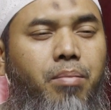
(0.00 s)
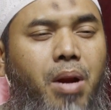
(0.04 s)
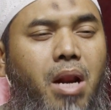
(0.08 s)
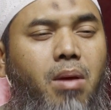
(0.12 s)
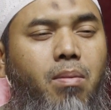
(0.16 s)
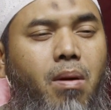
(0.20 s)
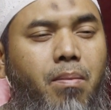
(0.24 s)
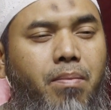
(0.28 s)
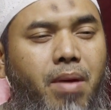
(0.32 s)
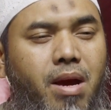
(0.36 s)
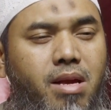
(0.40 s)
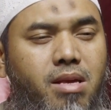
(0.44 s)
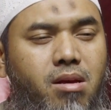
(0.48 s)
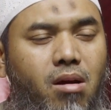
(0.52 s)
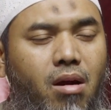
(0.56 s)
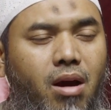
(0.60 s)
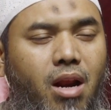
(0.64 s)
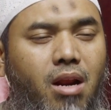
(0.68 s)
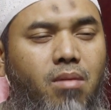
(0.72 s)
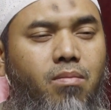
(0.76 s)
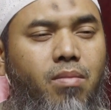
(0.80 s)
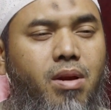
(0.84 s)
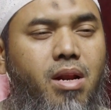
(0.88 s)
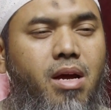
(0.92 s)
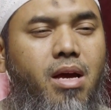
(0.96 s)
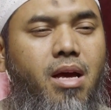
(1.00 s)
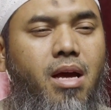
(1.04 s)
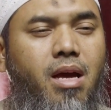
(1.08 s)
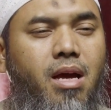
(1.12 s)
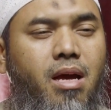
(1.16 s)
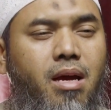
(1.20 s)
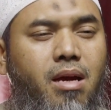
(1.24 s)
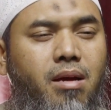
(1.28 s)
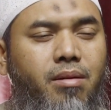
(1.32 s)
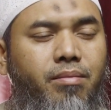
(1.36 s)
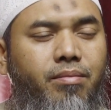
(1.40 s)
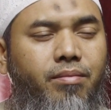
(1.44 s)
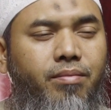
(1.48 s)
Berapa banyak orang
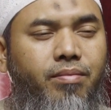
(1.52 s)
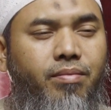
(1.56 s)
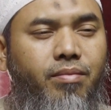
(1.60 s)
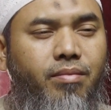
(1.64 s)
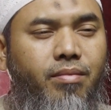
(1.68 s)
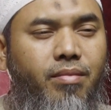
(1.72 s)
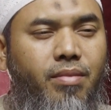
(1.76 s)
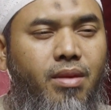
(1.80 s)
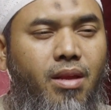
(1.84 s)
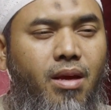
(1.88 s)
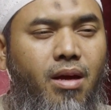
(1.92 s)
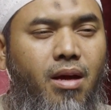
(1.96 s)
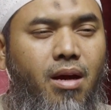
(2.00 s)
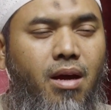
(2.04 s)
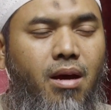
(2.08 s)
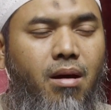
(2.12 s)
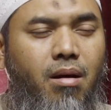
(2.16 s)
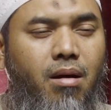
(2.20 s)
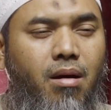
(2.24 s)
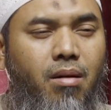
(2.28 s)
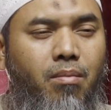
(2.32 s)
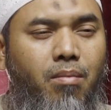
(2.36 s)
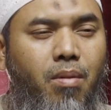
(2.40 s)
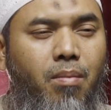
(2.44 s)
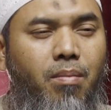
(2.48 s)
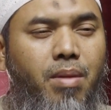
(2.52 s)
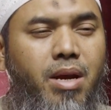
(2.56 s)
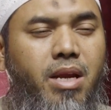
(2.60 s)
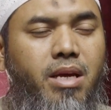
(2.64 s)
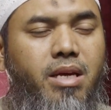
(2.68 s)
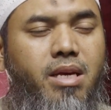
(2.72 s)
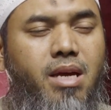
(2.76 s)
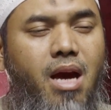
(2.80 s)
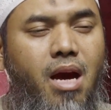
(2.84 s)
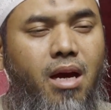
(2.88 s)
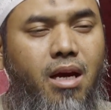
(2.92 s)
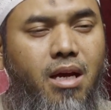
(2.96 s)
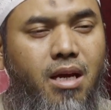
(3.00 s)
mereka
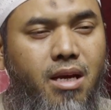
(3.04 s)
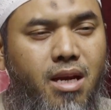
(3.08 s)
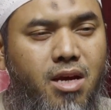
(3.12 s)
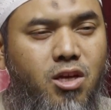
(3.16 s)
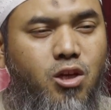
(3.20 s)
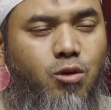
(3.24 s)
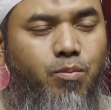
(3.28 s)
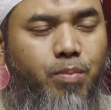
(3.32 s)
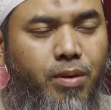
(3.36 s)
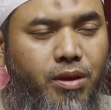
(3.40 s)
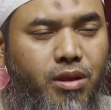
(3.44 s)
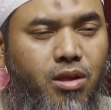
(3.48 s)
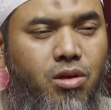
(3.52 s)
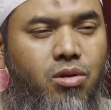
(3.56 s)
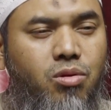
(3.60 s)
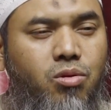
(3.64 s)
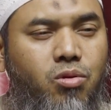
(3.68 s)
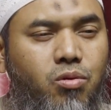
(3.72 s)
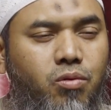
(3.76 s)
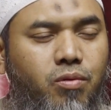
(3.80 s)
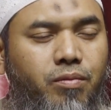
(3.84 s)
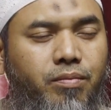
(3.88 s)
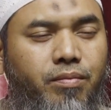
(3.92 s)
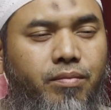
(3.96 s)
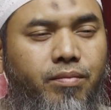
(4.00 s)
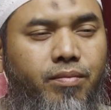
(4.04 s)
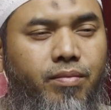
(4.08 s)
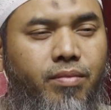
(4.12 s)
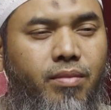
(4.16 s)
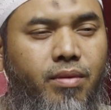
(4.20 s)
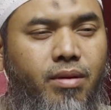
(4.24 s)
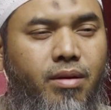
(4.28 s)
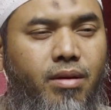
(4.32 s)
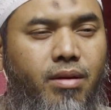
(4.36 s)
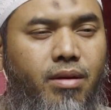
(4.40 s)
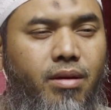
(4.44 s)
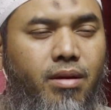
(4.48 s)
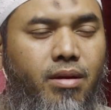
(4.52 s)
memiliki akidah seperti itu?
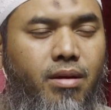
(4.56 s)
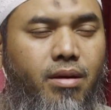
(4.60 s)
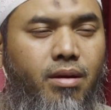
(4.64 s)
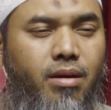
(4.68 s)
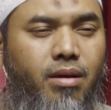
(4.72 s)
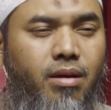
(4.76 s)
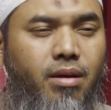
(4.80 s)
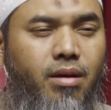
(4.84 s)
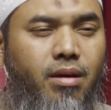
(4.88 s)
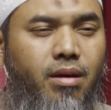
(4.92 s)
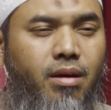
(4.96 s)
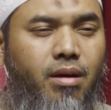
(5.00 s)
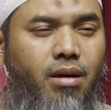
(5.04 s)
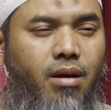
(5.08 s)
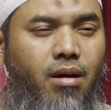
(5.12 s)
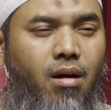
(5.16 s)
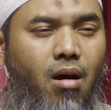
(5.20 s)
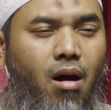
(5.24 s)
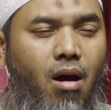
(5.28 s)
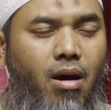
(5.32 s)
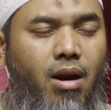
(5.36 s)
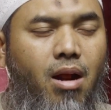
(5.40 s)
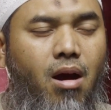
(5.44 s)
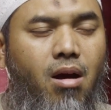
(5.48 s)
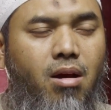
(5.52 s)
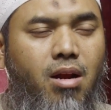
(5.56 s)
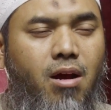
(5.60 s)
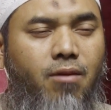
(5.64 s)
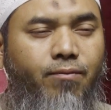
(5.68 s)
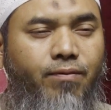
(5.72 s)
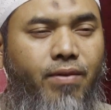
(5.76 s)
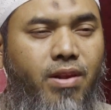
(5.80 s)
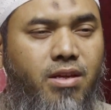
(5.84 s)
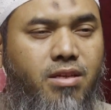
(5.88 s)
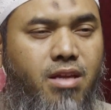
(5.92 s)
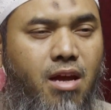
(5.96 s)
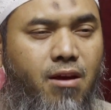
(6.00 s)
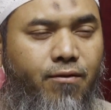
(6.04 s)
Orang-orang
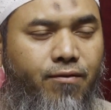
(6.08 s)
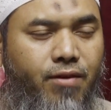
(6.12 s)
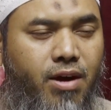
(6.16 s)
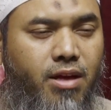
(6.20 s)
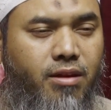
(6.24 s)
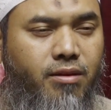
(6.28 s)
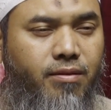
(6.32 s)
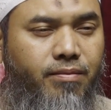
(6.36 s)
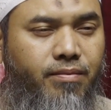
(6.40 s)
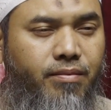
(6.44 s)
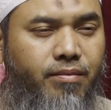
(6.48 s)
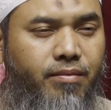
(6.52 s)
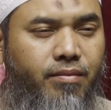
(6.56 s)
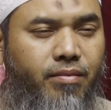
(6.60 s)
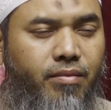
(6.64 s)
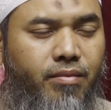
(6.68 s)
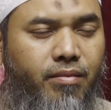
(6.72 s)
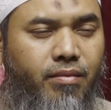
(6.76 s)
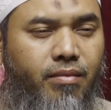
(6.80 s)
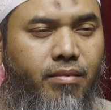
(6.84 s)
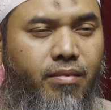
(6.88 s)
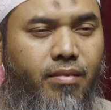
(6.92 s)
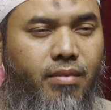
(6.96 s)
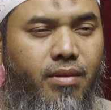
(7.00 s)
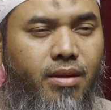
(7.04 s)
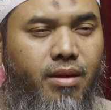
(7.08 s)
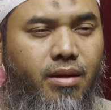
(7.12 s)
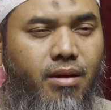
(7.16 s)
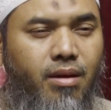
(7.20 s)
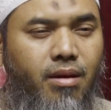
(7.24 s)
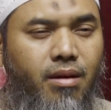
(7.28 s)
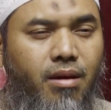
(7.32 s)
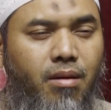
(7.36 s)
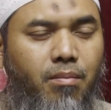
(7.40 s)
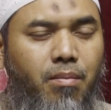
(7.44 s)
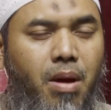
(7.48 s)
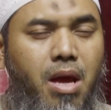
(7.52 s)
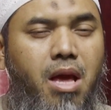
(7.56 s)
filsafat
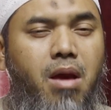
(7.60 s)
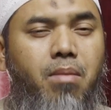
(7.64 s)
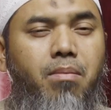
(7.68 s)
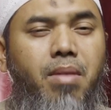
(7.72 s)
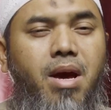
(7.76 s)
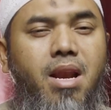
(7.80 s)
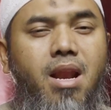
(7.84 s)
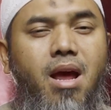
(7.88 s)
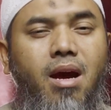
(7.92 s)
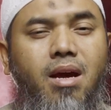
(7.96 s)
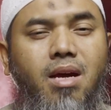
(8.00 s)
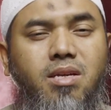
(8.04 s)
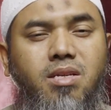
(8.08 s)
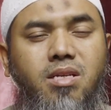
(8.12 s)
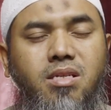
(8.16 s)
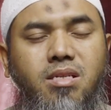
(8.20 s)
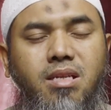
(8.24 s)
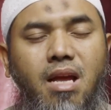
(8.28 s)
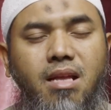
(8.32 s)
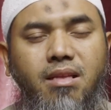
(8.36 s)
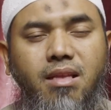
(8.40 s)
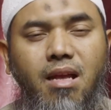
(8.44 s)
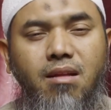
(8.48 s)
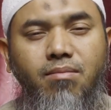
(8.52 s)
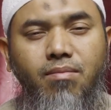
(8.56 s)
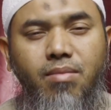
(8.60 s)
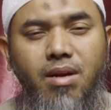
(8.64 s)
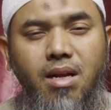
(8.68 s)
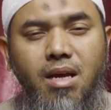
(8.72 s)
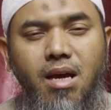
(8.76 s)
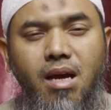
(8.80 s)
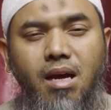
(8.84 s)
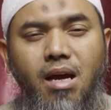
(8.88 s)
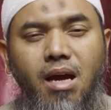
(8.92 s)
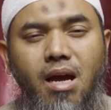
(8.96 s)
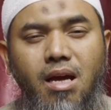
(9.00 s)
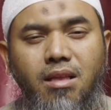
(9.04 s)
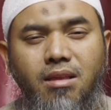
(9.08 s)
bagaimana kesesatan
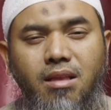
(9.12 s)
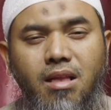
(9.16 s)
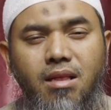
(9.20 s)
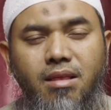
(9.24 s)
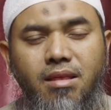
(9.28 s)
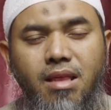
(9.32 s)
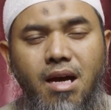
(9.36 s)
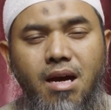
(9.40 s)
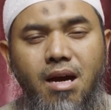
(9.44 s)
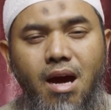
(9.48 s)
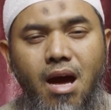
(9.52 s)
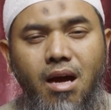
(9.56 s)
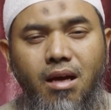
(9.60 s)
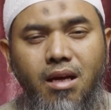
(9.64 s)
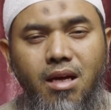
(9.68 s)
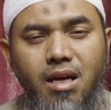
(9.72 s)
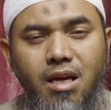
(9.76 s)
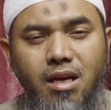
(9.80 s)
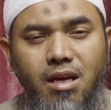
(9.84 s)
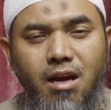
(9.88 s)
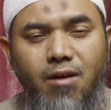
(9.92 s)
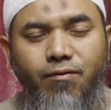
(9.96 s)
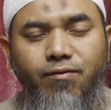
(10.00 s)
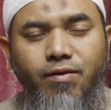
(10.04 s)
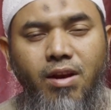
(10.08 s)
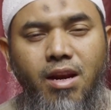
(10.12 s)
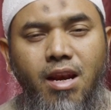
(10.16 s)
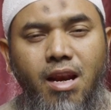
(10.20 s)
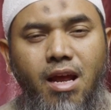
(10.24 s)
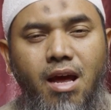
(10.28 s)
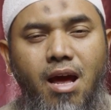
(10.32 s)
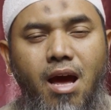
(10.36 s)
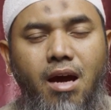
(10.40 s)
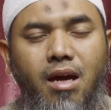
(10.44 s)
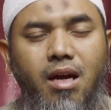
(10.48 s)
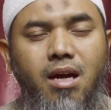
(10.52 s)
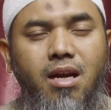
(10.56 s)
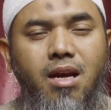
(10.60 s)
mereka tentang akidah
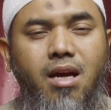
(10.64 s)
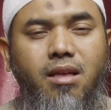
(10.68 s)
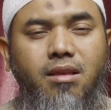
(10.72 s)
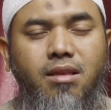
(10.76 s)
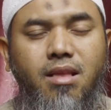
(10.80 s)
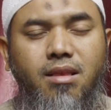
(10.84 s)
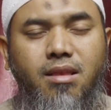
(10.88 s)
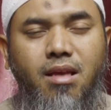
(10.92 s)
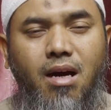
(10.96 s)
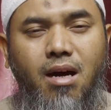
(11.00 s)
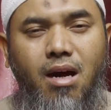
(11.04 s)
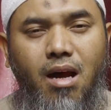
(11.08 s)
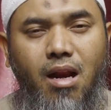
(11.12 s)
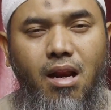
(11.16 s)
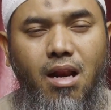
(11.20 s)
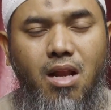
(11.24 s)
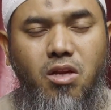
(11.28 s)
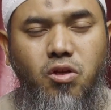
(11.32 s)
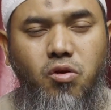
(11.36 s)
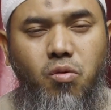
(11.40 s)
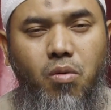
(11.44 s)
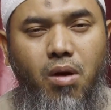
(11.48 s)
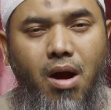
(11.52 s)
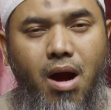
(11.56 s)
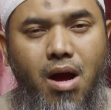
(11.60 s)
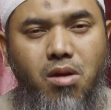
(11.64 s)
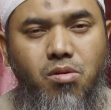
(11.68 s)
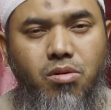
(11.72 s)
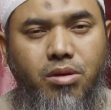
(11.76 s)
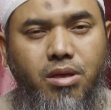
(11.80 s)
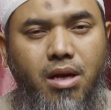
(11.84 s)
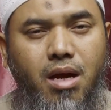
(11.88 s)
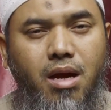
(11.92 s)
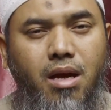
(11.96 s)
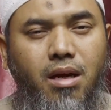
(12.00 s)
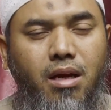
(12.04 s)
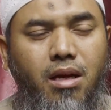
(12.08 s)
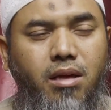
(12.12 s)
fillah, akidah tentang Allah Subhanahu
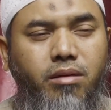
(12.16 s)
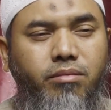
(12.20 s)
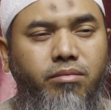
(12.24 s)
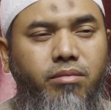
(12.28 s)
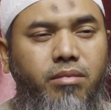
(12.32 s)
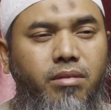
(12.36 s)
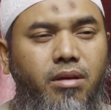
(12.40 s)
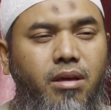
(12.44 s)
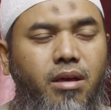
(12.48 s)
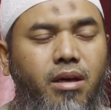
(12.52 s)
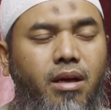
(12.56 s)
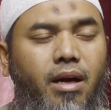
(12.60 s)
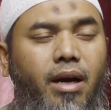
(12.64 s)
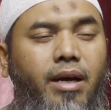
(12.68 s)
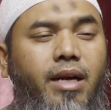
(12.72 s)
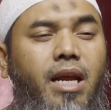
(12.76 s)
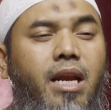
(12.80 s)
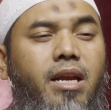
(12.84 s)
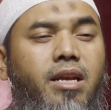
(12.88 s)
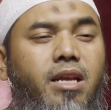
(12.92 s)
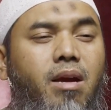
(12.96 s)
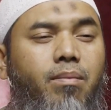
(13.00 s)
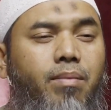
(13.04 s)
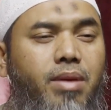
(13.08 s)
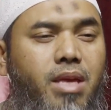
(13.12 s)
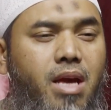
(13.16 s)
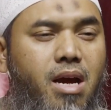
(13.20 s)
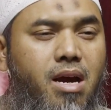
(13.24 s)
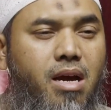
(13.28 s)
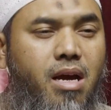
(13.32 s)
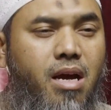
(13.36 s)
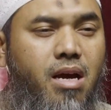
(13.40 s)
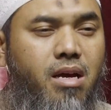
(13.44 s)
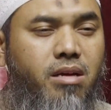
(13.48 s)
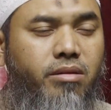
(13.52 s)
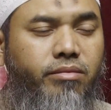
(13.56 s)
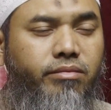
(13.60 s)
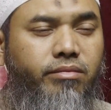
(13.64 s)
wa taala dan dia
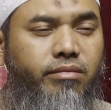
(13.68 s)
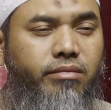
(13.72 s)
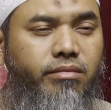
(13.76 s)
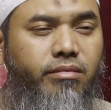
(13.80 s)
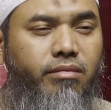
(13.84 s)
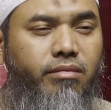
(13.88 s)
menyangka